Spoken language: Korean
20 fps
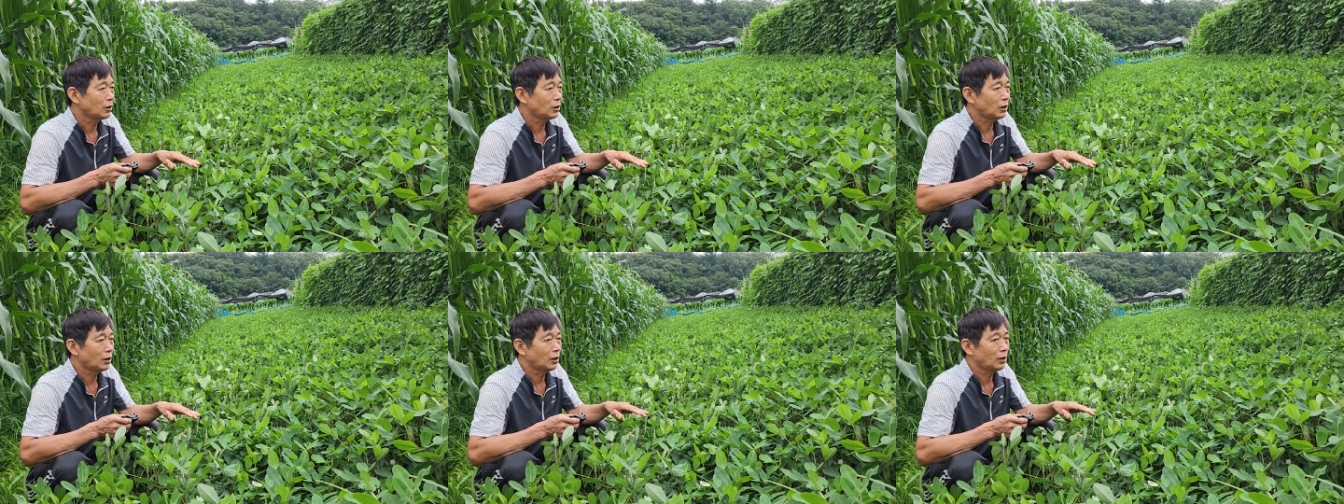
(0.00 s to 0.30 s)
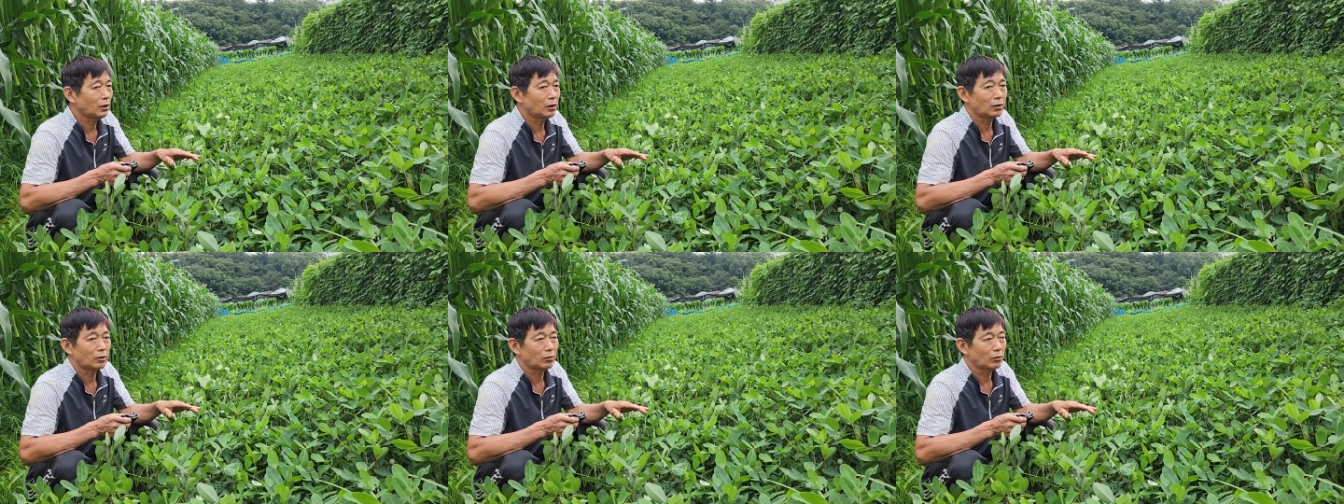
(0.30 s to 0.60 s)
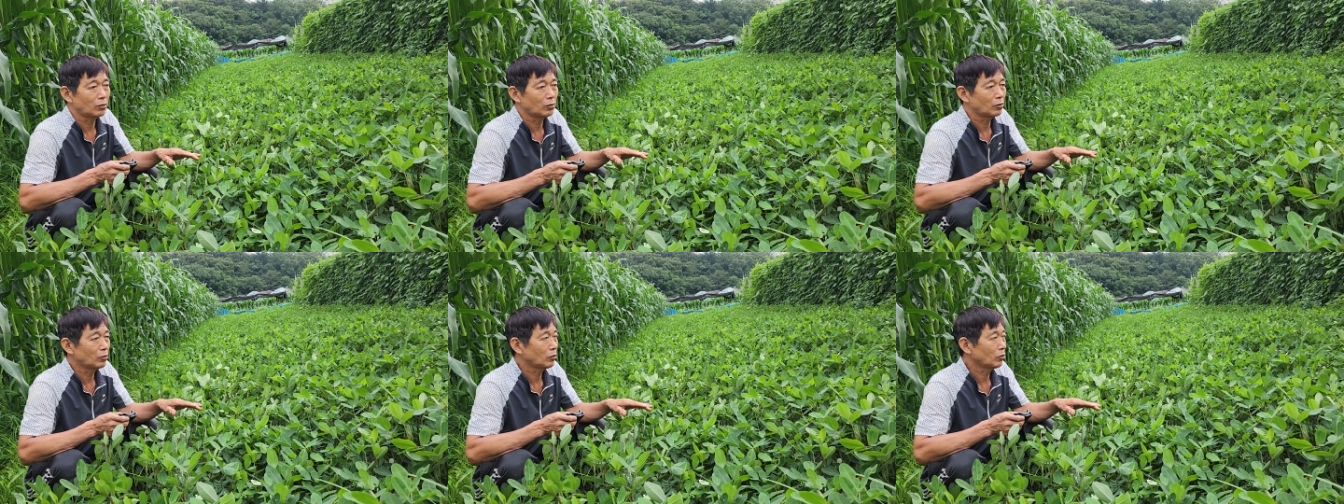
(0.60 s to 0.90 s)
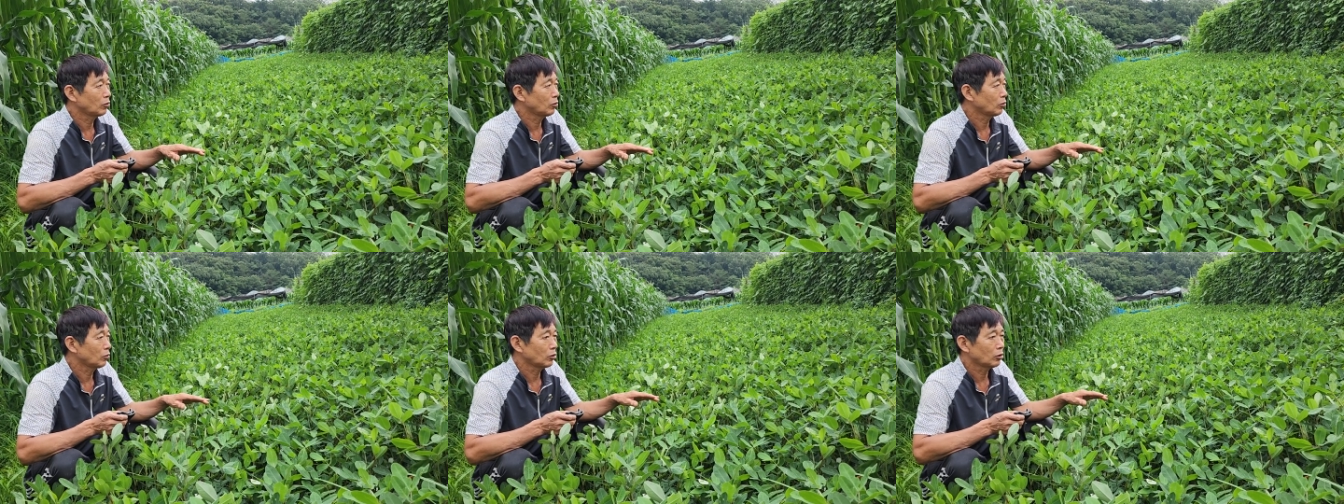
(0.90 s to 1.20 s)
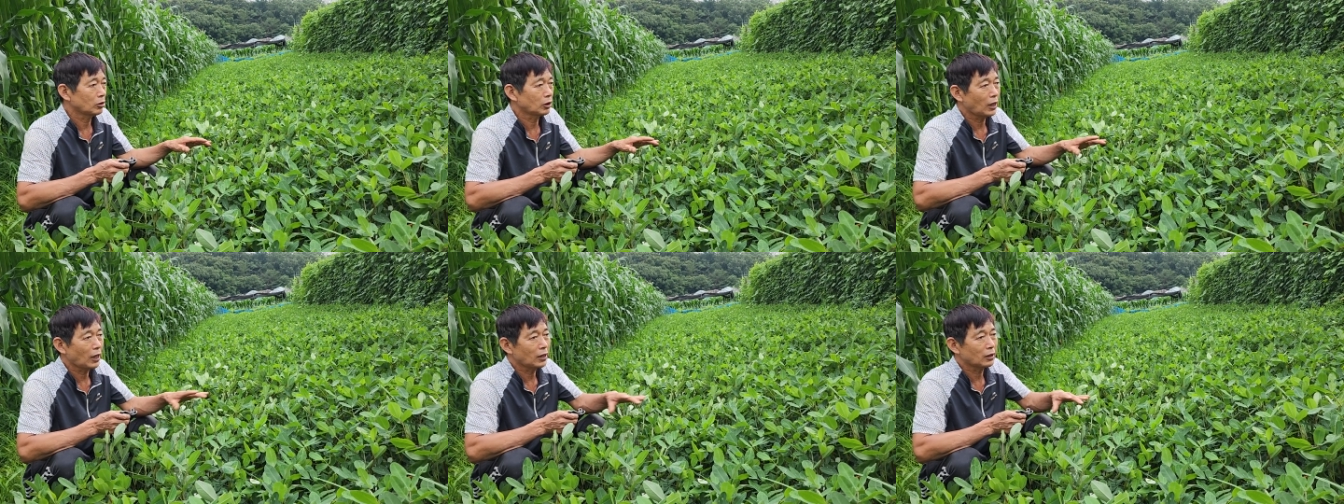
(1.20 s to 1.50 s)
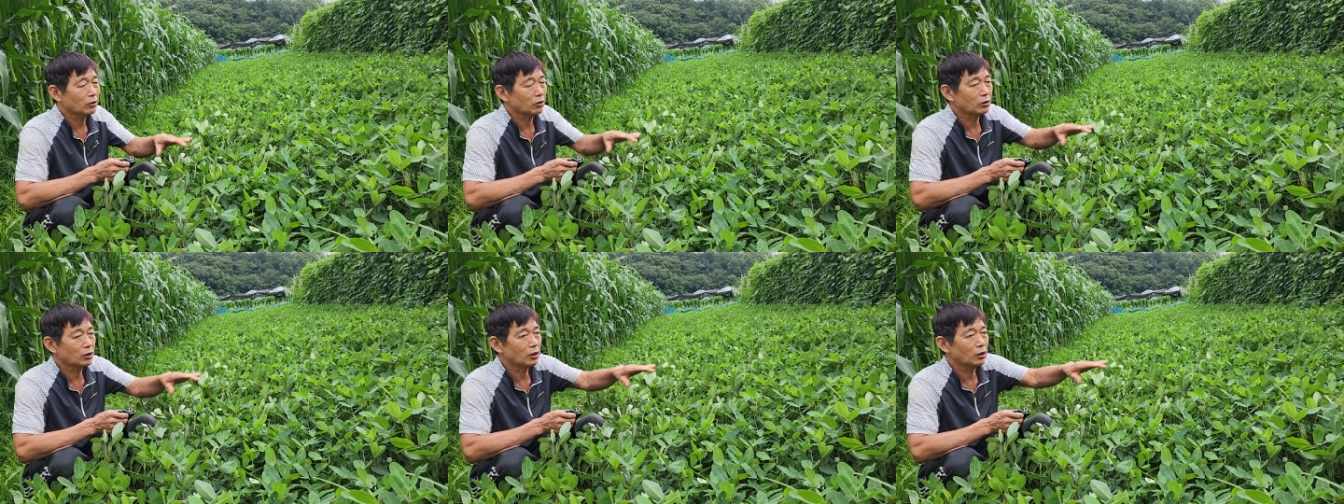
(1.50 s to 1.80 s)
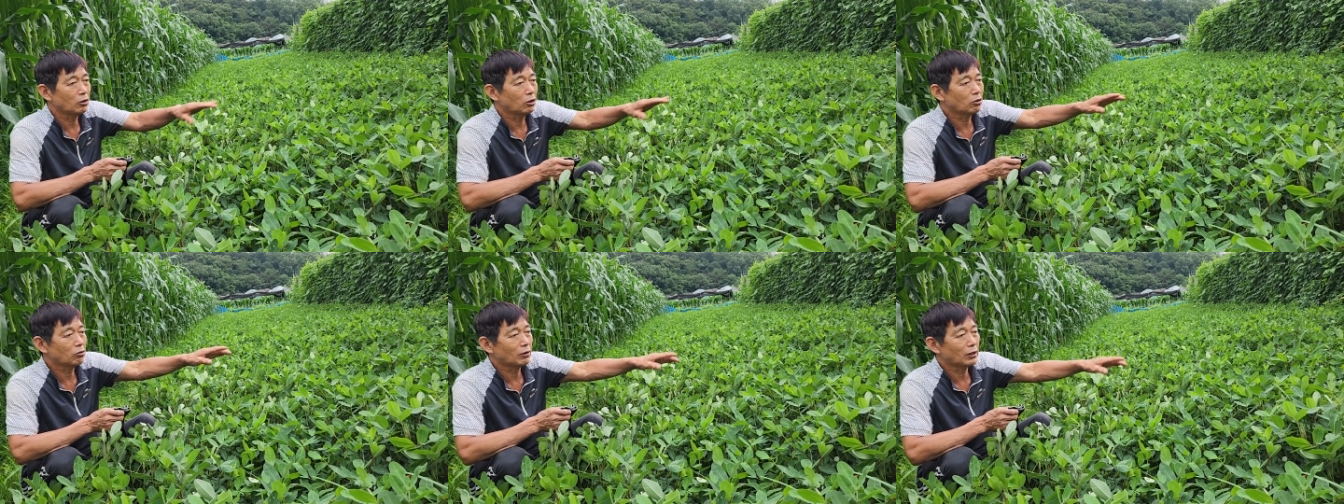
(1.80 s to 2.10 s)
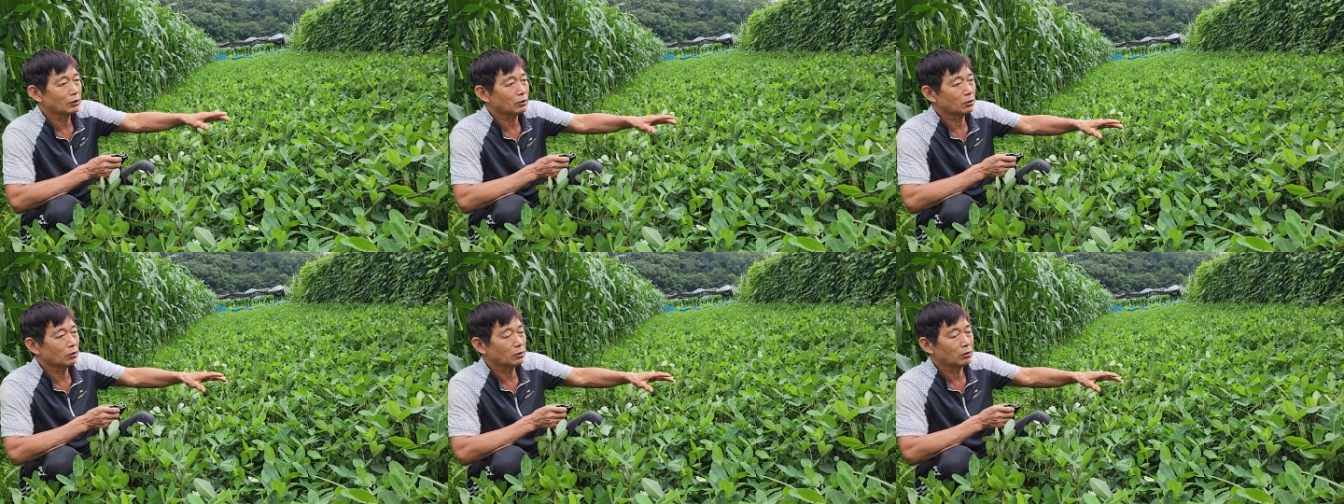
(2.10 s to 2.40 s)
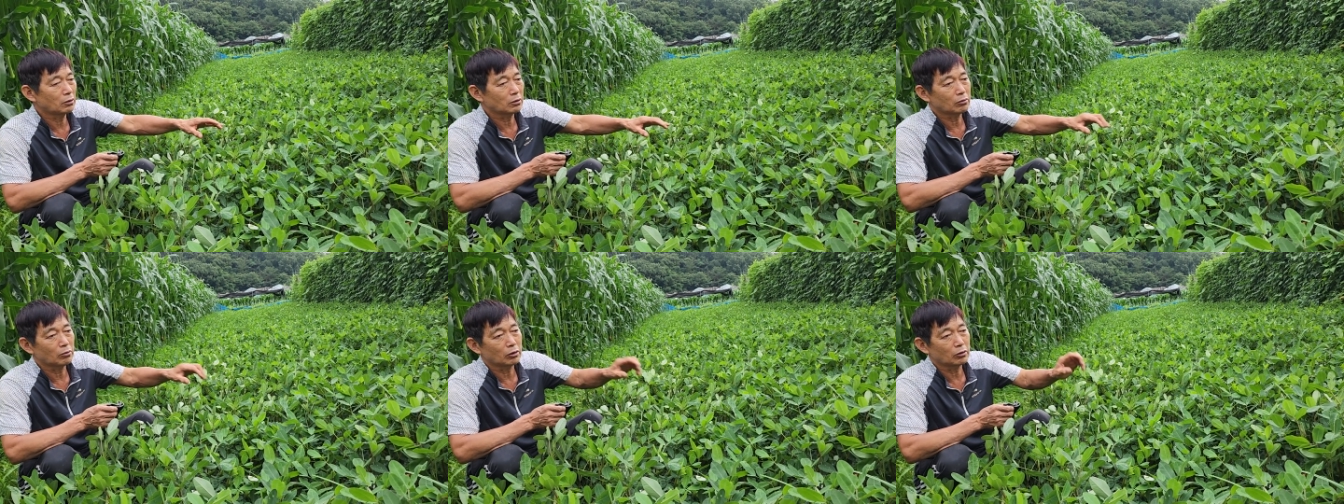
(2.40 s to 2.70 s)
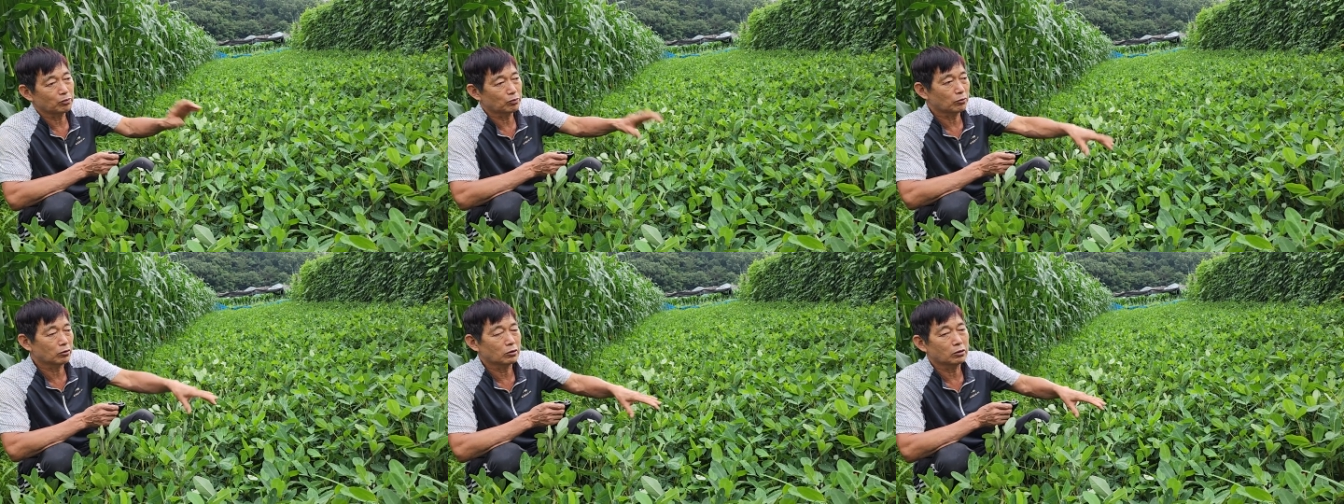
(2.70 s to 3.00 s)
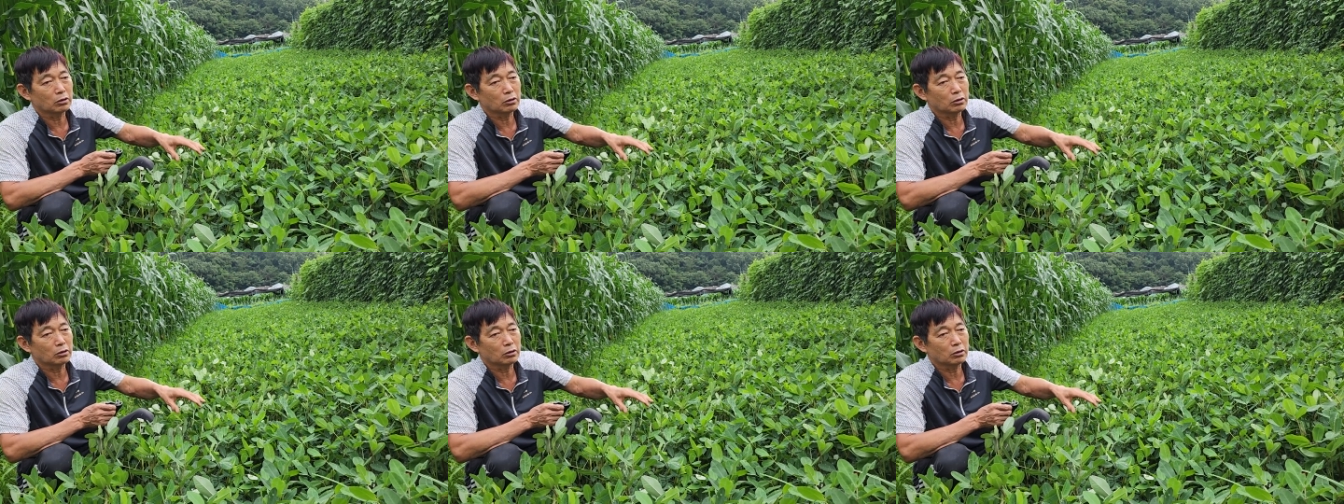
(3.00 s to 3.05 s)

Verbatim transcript: 이제 새들이 여기 와서 뭐